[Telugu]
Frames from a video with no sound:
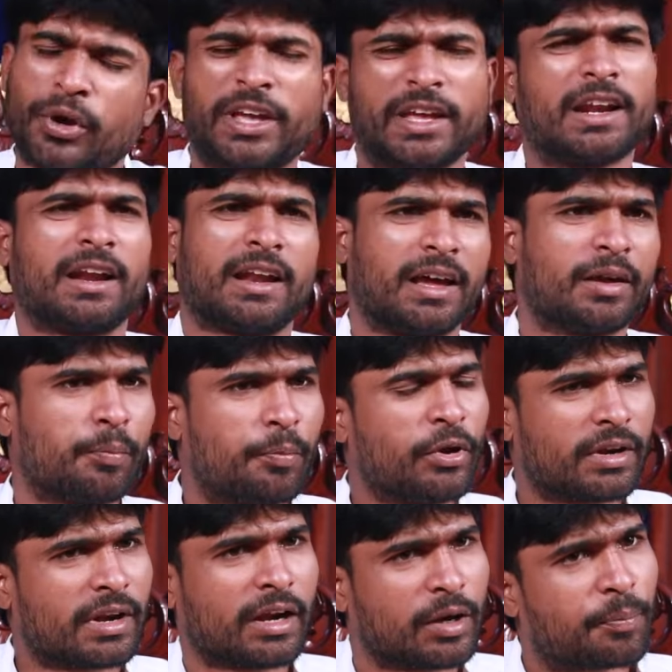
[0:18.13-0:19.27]
పోయిర్రా నా
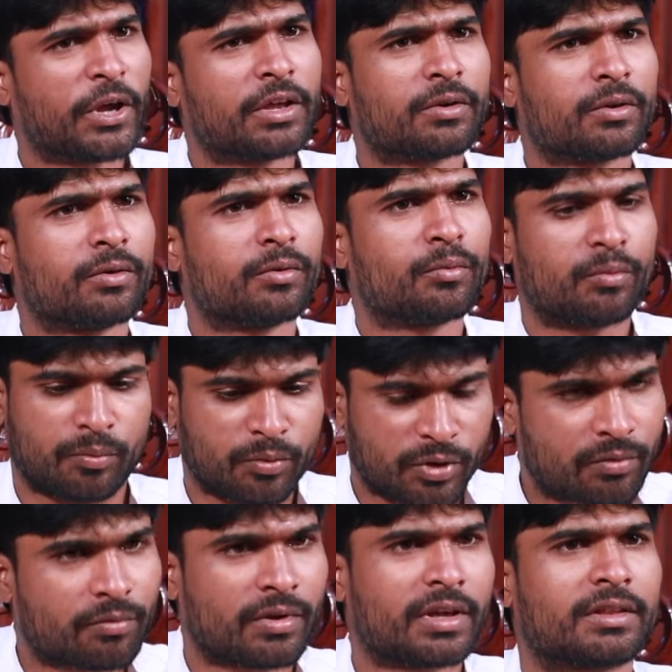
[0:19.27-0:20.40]
పోయిర్రా అంటే పోయిర్రు
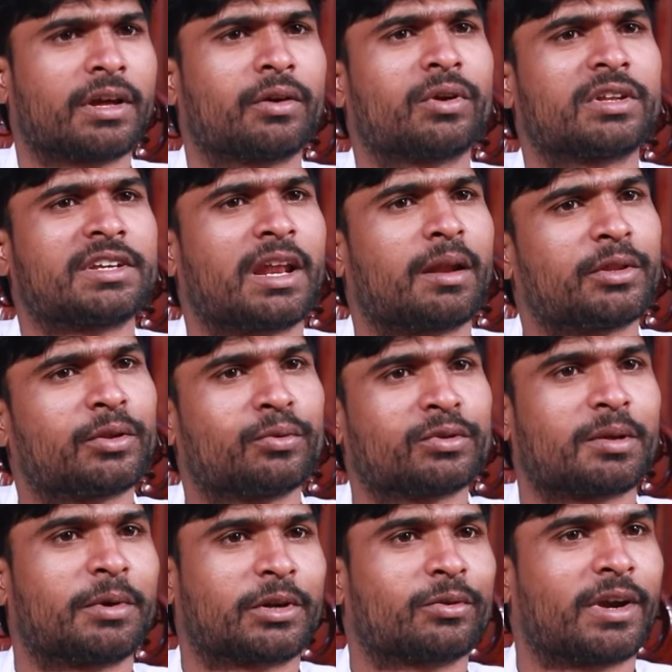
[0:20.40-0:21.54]
మీ వేదిక కూడా చాలా మందిని
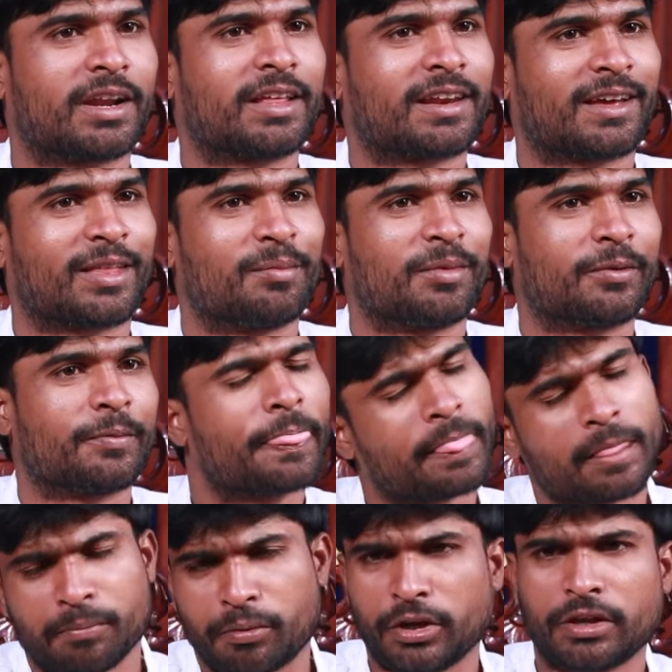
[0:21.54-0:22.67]
కూర్చోబెట్టుకుని అడిగిరు కదా మీరు
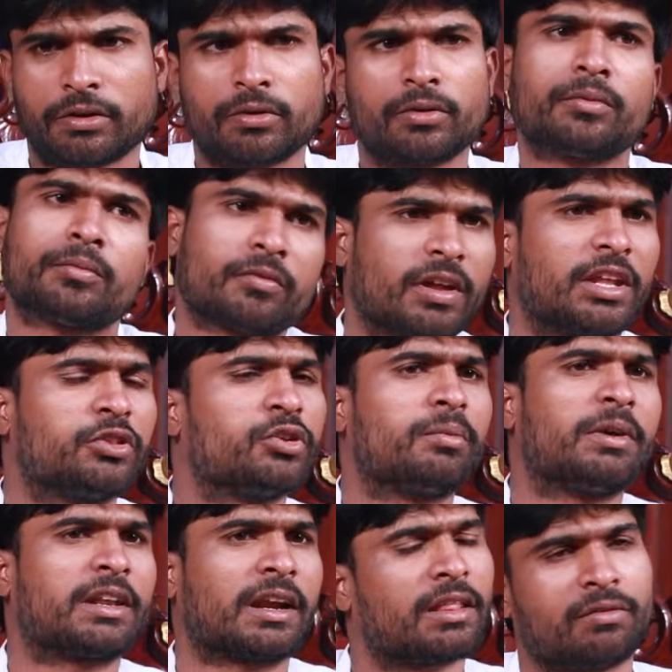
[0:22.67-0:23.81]
పోయిర్రు వాళ్ళు ఎందుకు
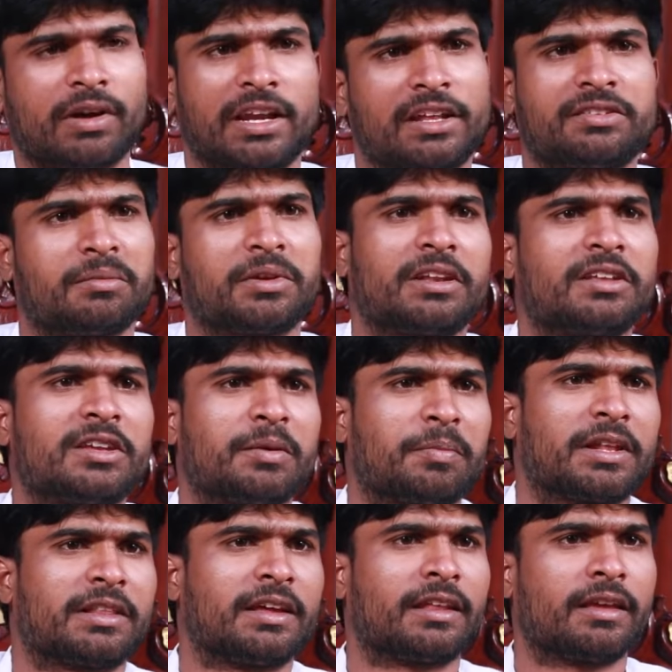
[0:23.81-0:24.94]
పోయిర్రు అనేది వాళ్ళే సమాధానం
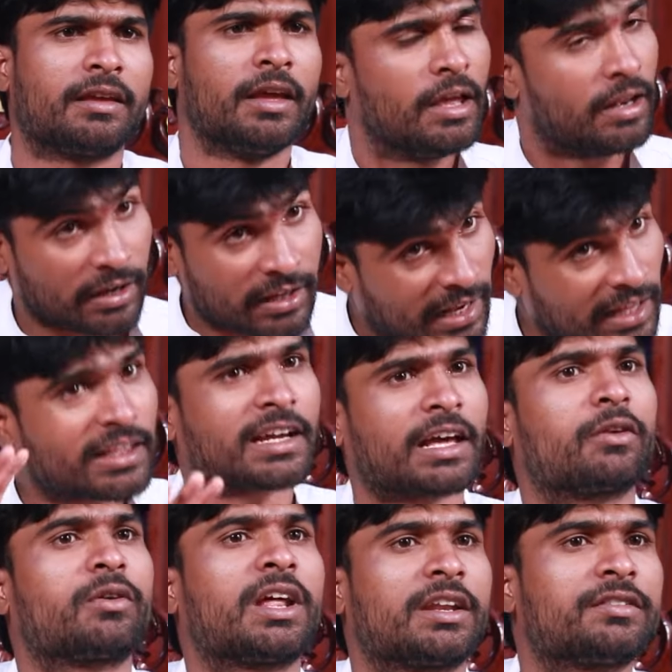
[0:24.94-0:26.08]
చెప్పాలి దానికి నేనైతే
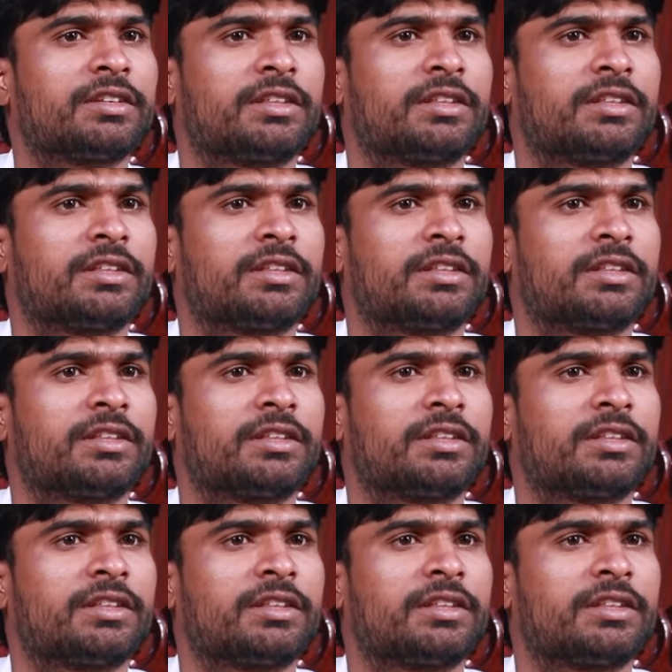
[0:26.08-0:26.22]
కలవడానికి